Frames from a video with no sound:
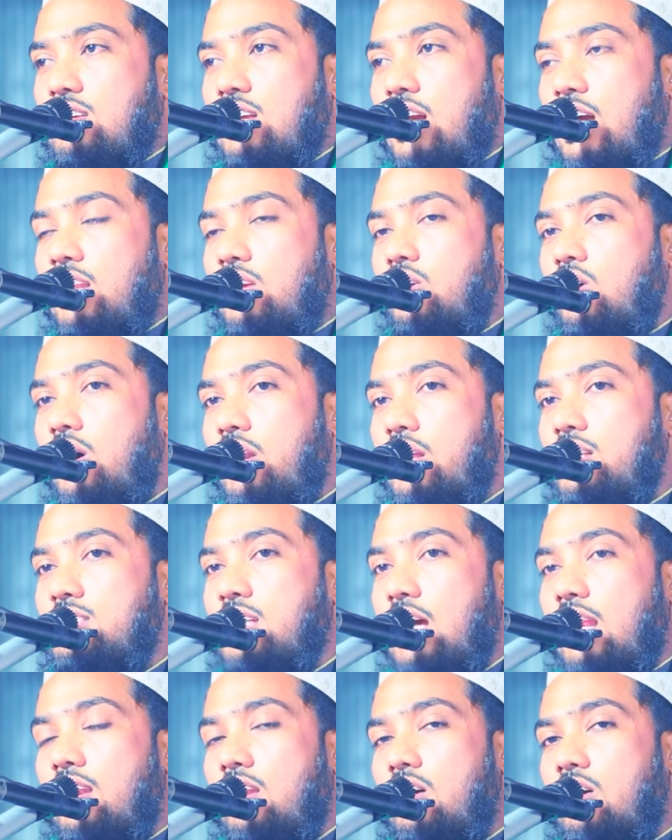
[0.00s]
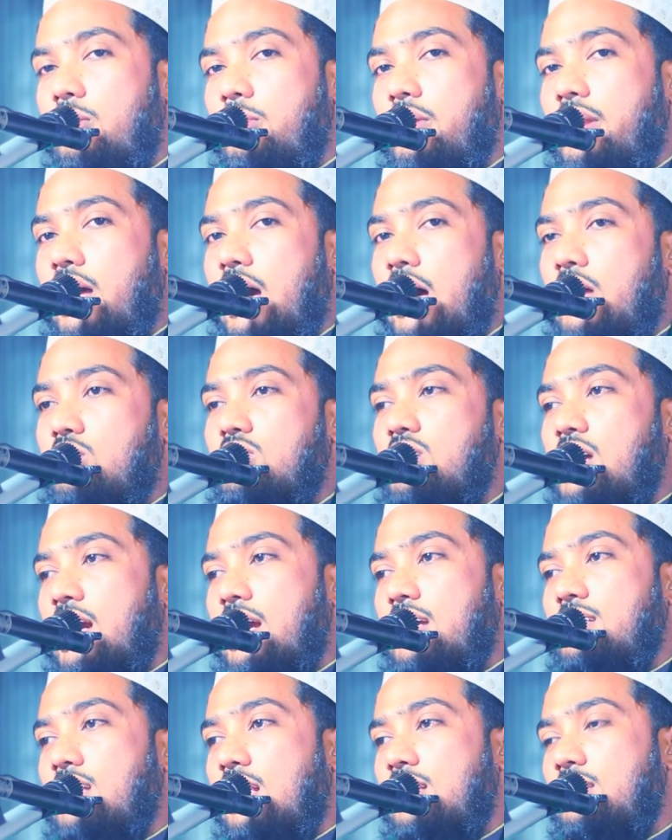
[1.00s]
খালি ঘরে জ্বাললে হবে না আরো
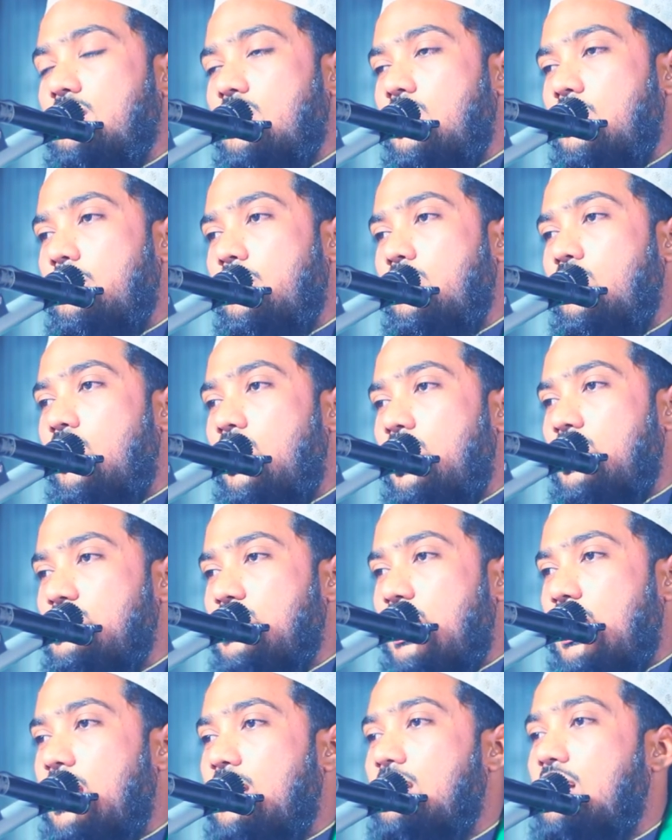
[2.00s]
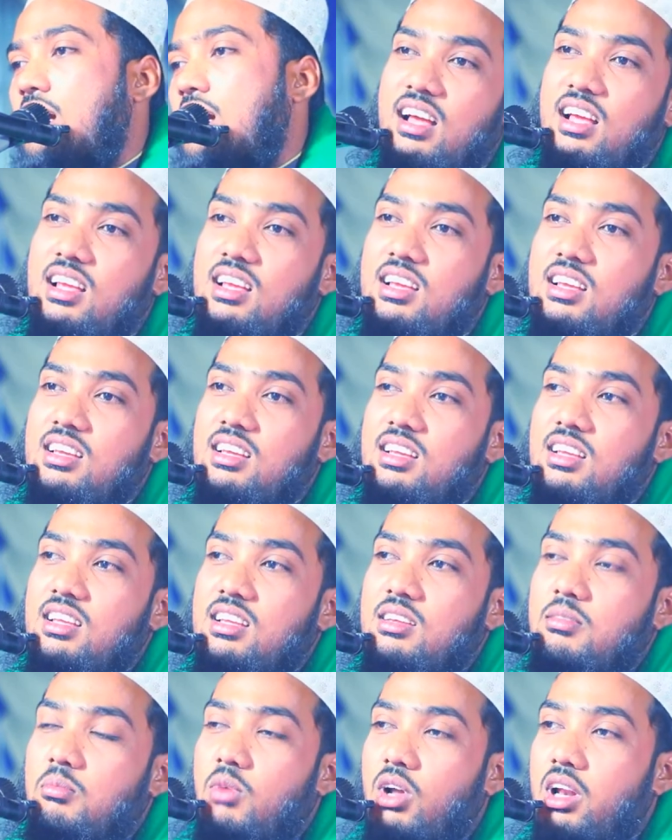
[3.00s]
জায়গায় জ্বালতে হবে ঘরে জ্বালার
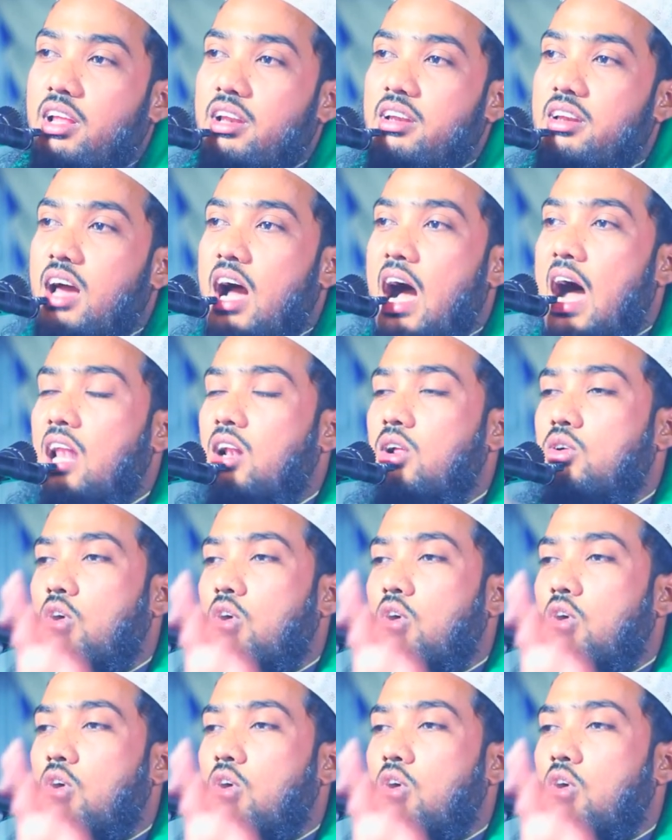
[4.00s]
বলেন আল